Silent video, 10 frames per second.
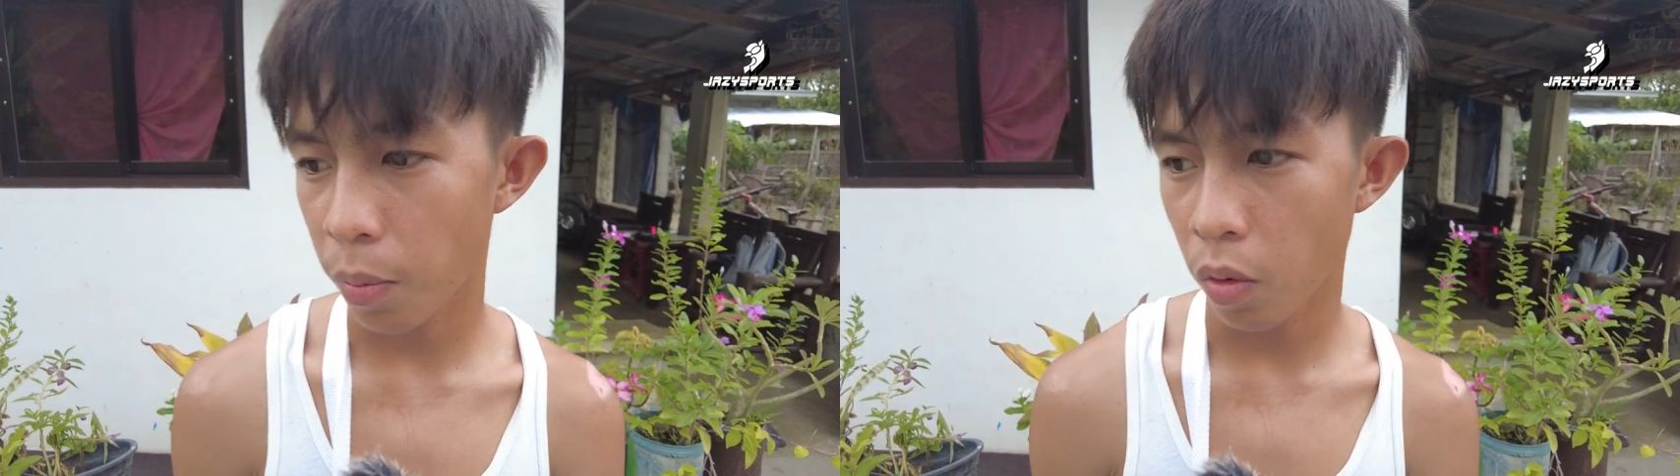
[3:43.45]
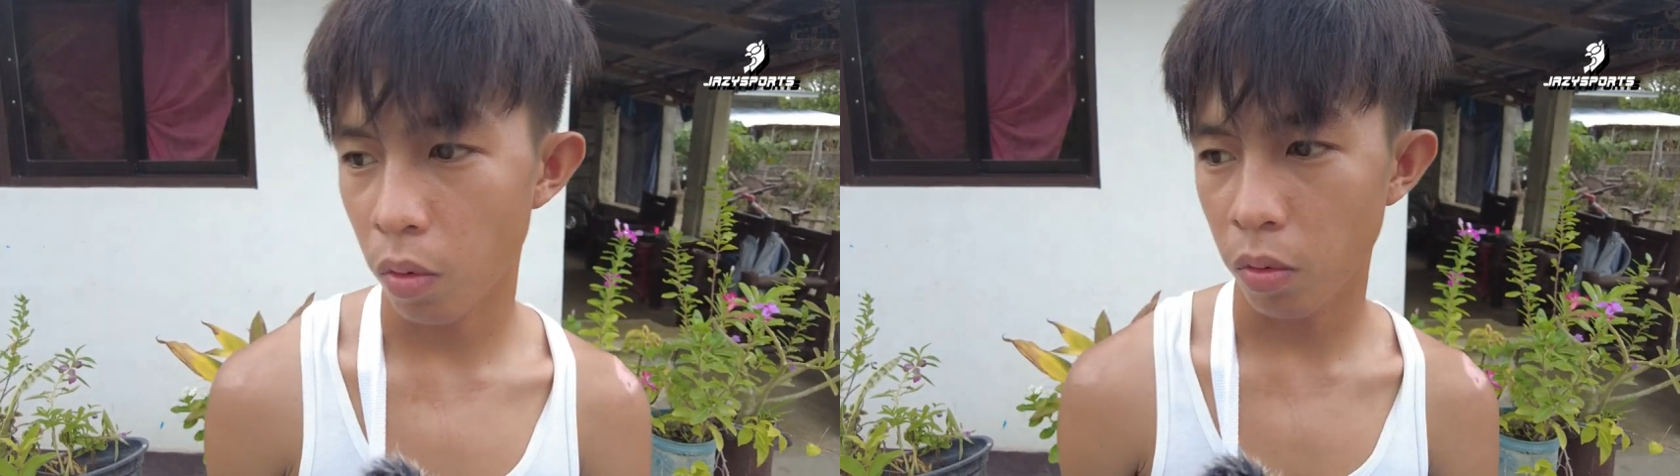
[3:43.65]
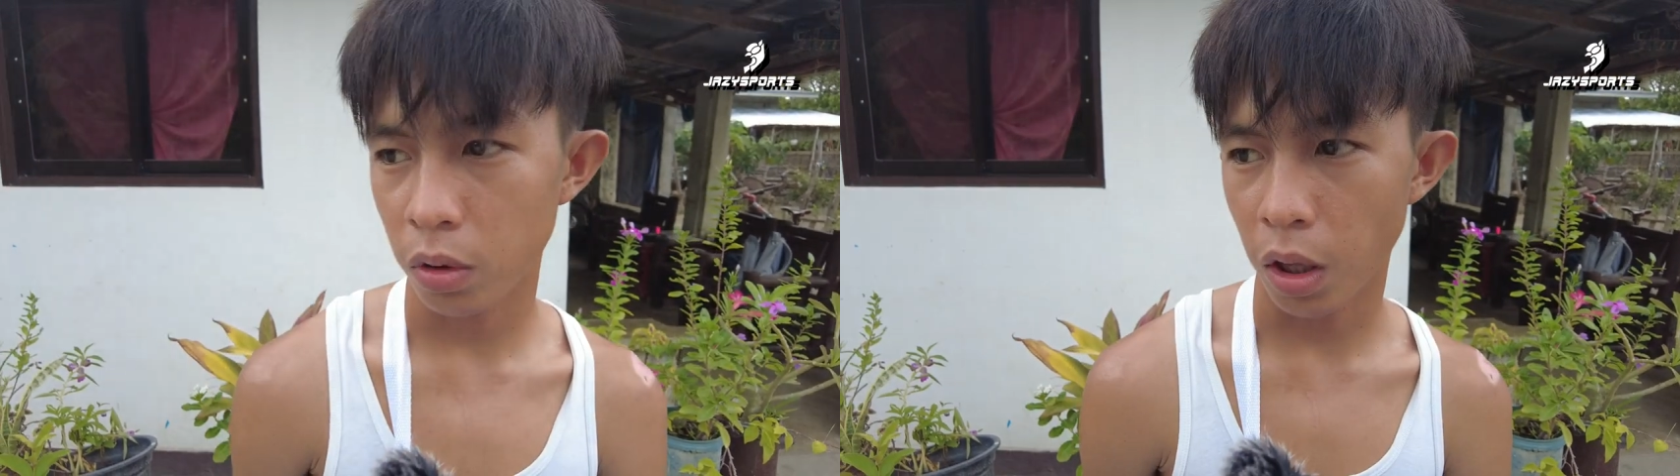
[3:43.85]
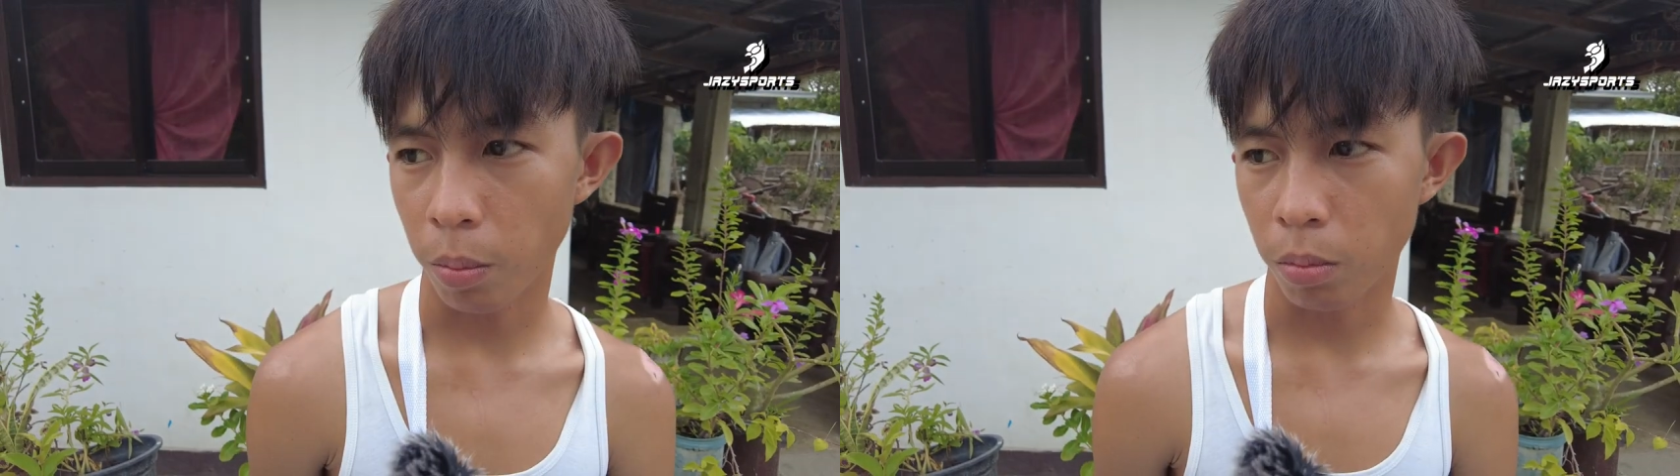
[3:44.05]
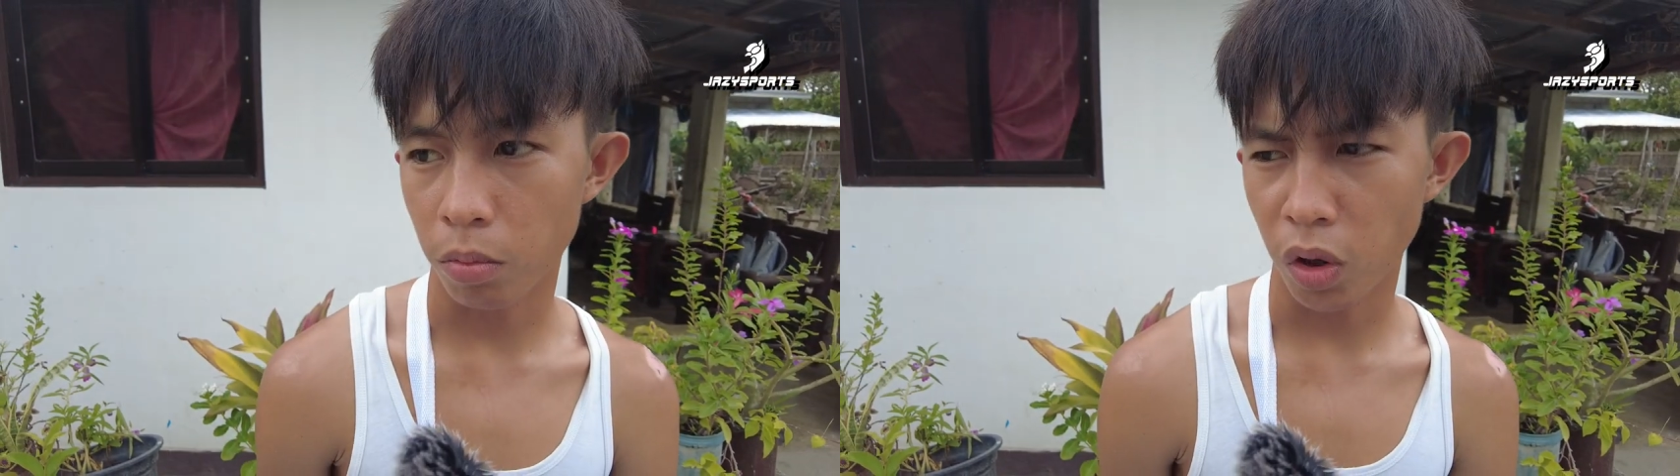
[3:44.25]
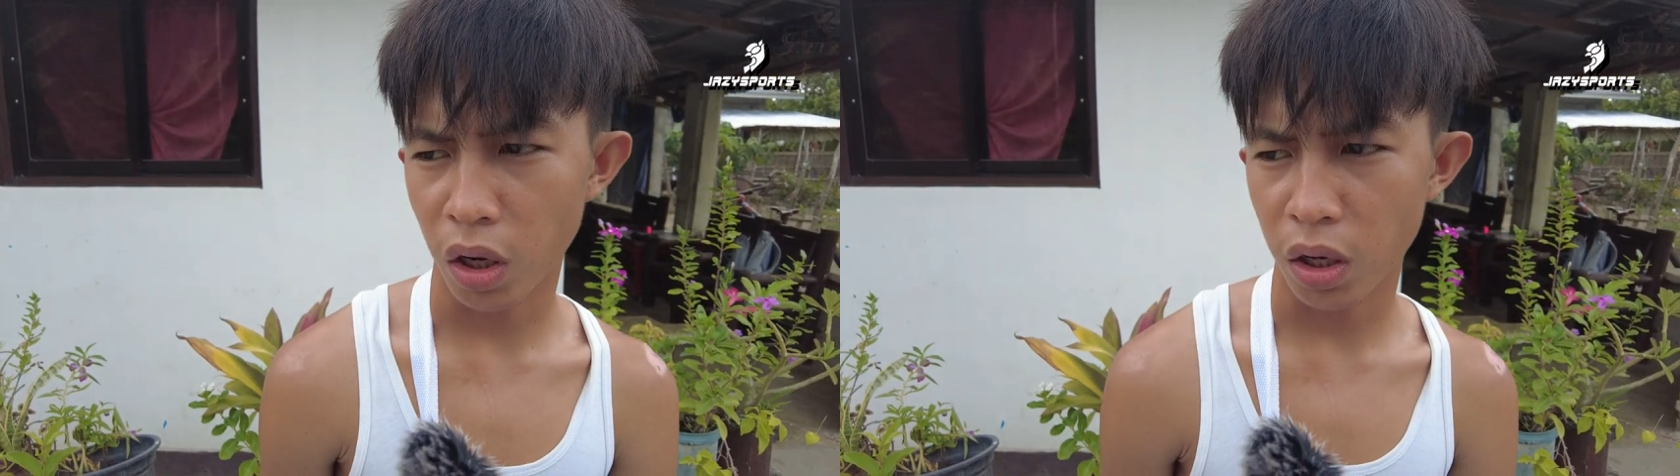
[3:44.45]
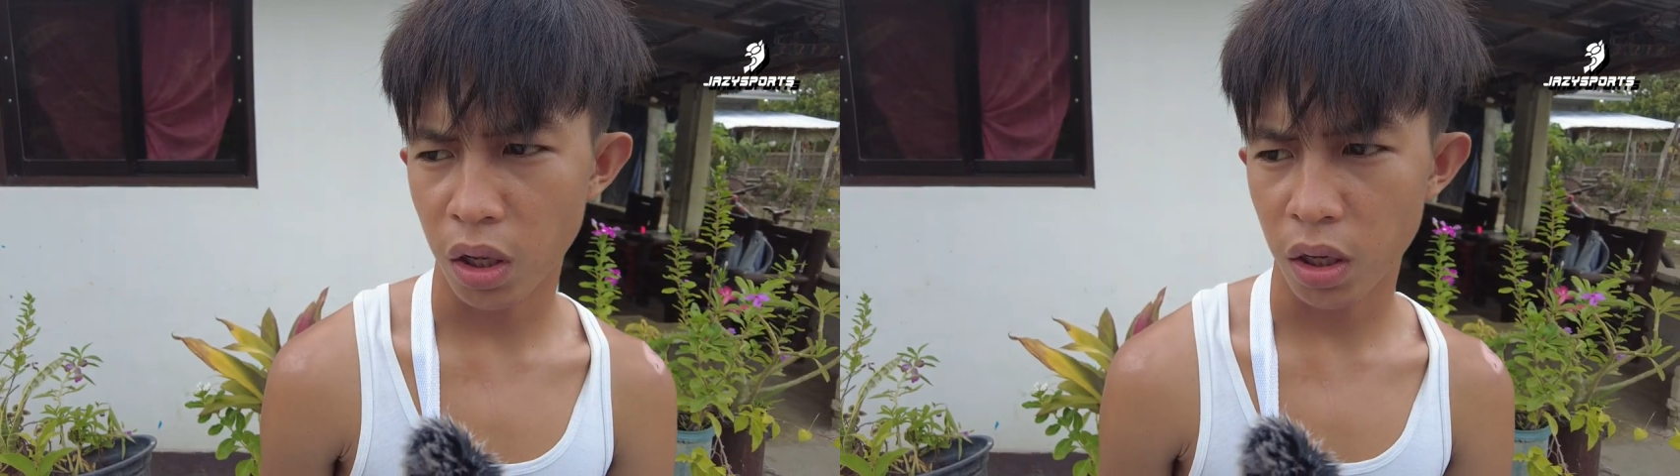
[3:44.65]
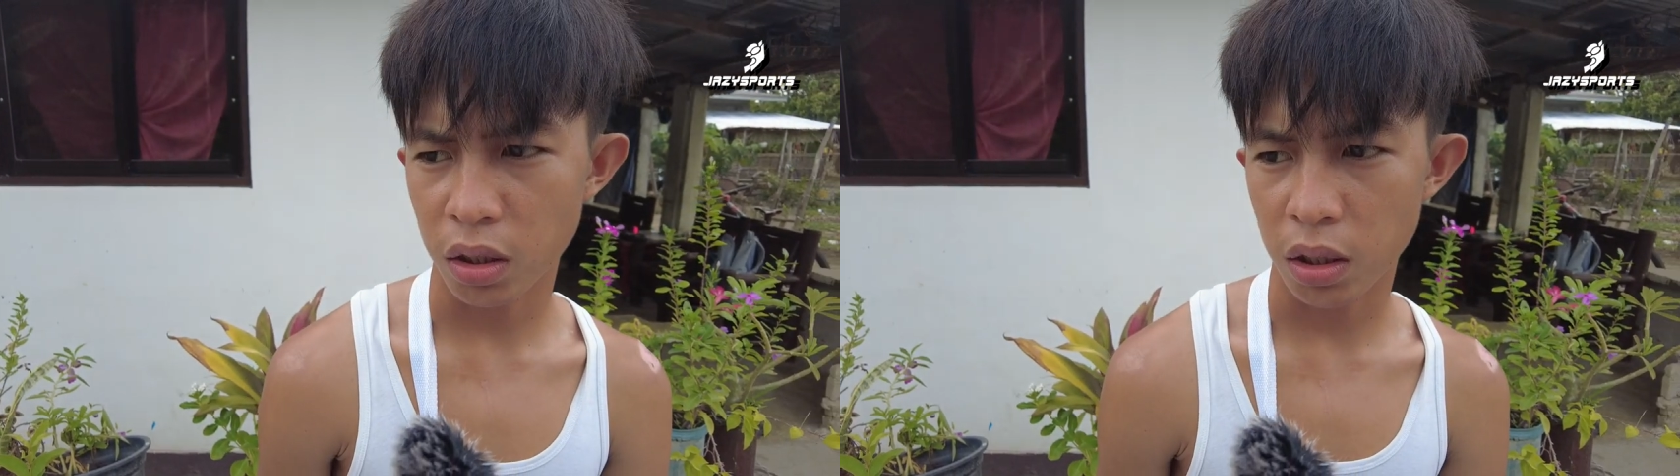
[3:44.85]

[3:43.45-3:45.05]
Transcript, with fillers: po, Team Trinix,